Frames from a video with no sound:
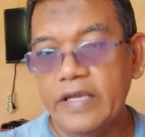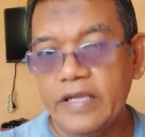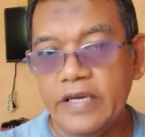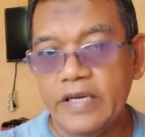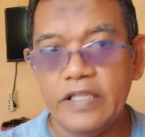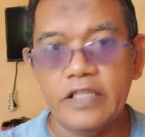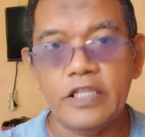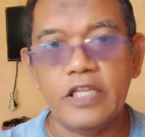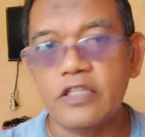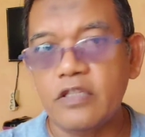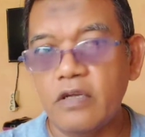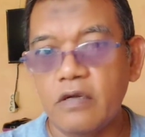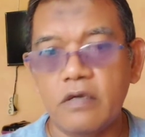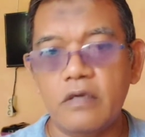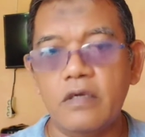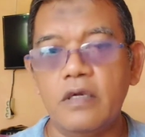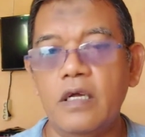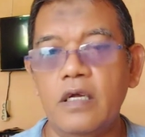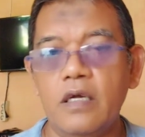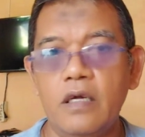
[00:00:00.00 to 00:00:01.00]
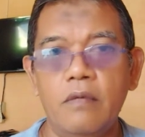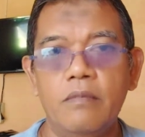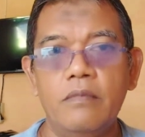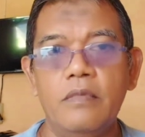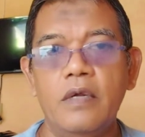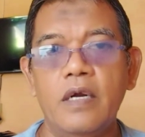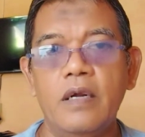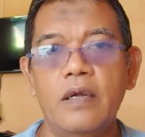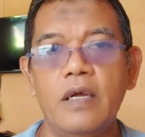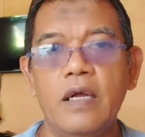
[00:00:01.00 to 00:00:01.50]
ini TikTok uh,
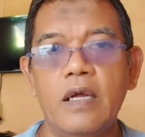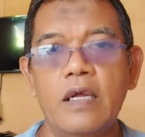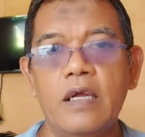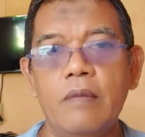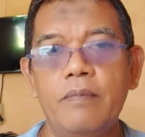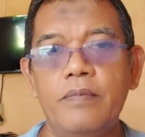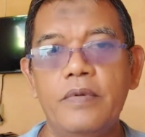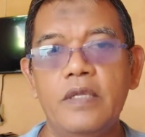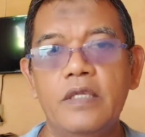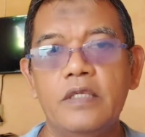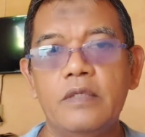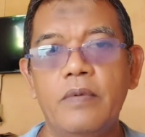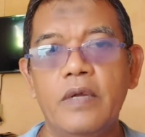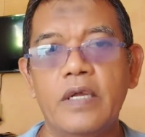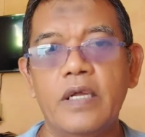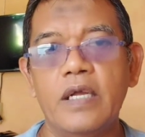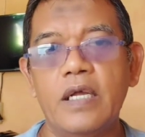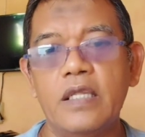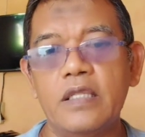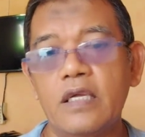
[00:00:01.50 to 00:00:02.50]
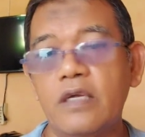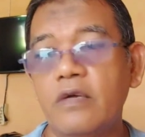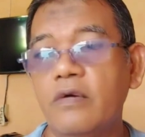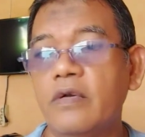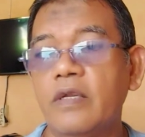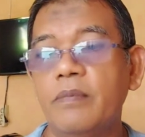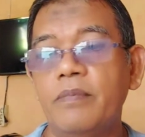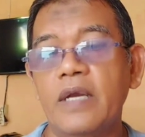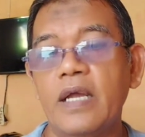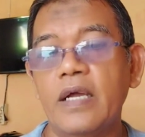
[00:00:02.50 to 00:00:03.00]
menganggap ini sebagai
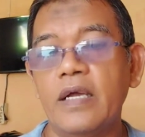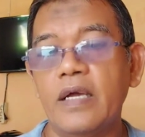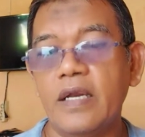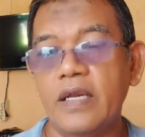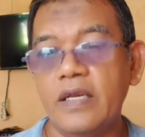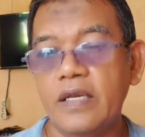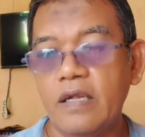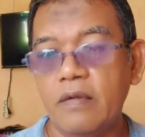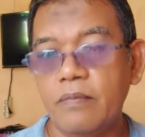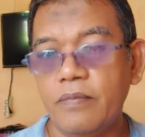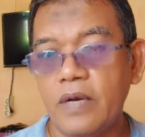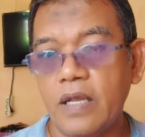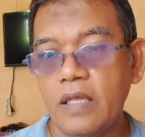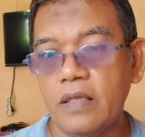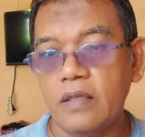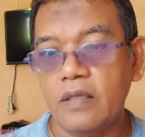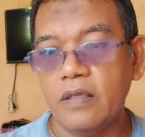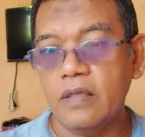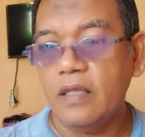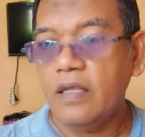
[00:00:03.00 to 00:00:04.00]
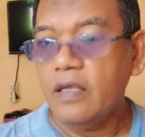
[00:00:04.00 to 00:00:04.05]
kategori pelanggaran yang berat